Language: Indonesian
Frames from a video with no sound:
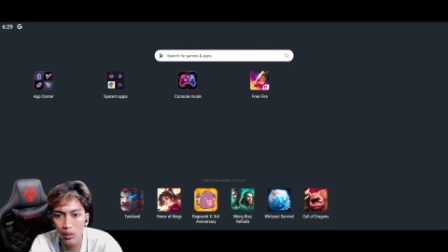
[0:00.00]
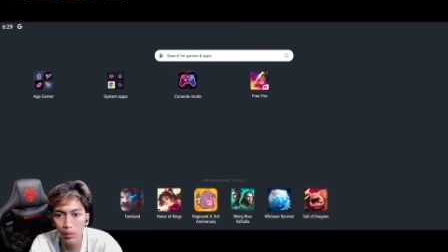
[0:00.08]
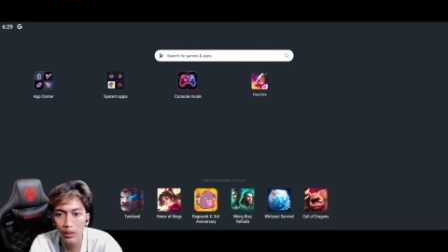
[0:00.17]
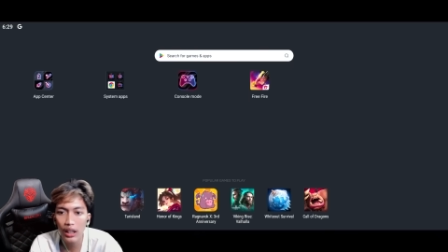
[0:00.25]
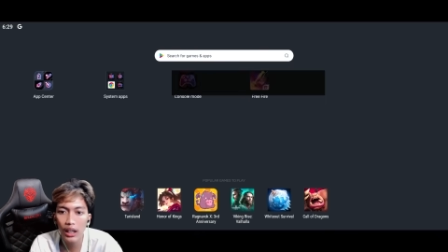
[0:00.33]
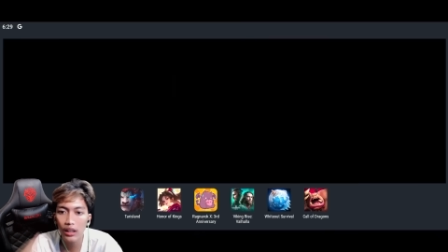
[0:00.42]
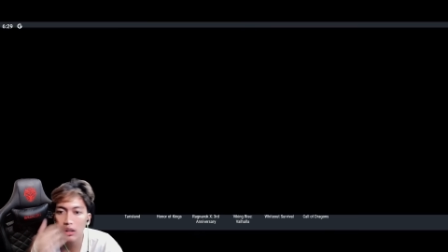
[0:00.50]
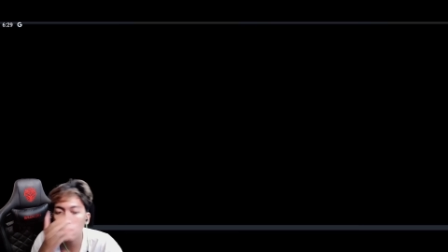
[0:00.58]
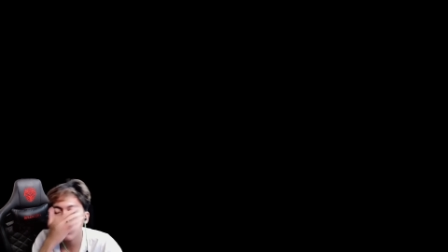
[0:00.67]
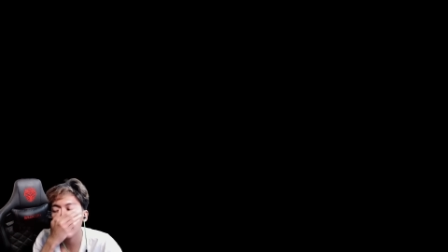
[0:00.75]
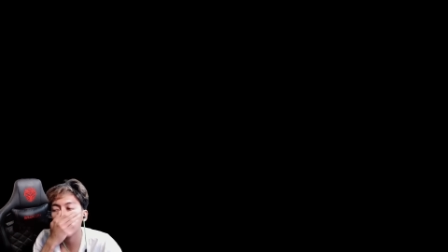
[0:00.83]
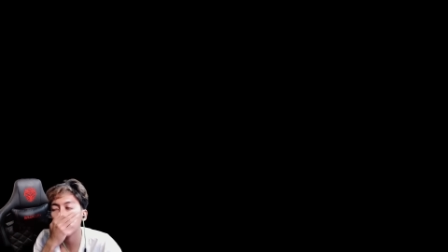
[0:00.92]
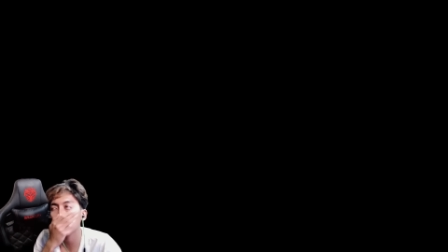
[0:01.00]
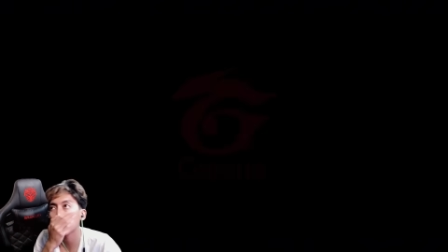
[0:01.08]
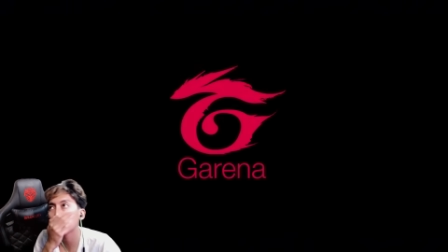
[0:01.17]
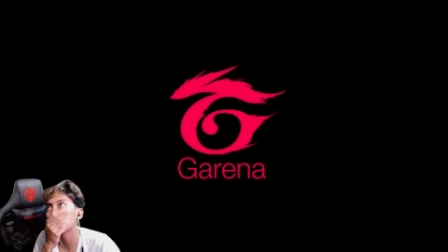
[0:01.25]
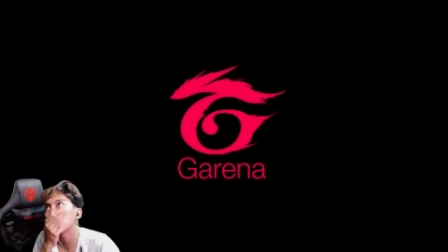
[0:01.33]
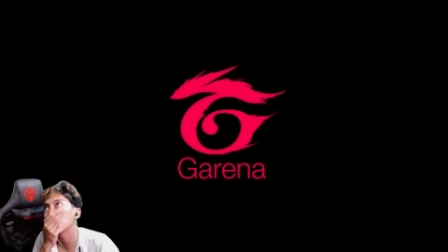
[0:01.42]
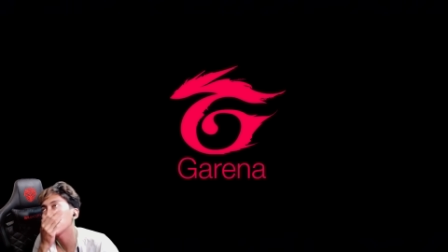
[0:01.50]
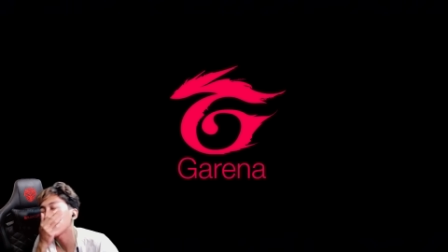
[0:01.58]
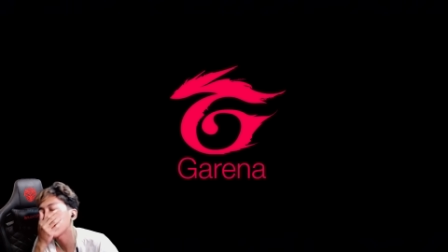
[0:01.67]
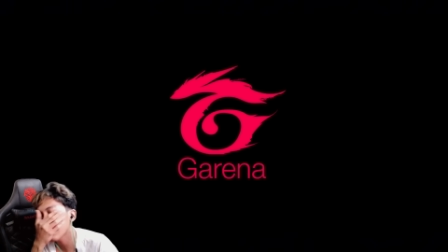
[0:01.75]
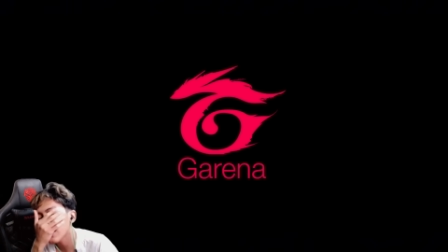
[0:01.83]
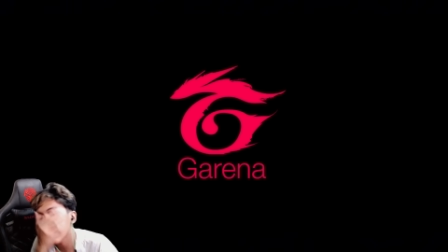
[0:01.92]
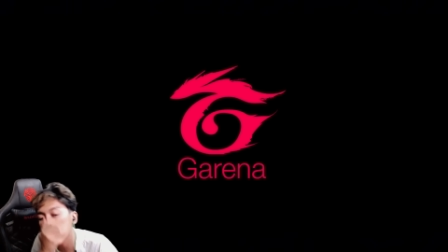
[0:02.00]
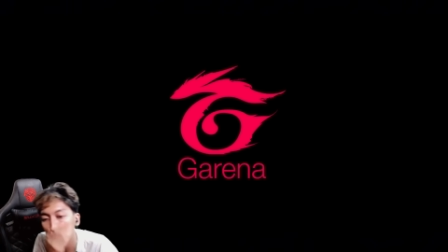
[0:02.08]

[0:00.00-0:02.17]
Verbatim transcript: bentar lagi gue lagi main kayak gini kerok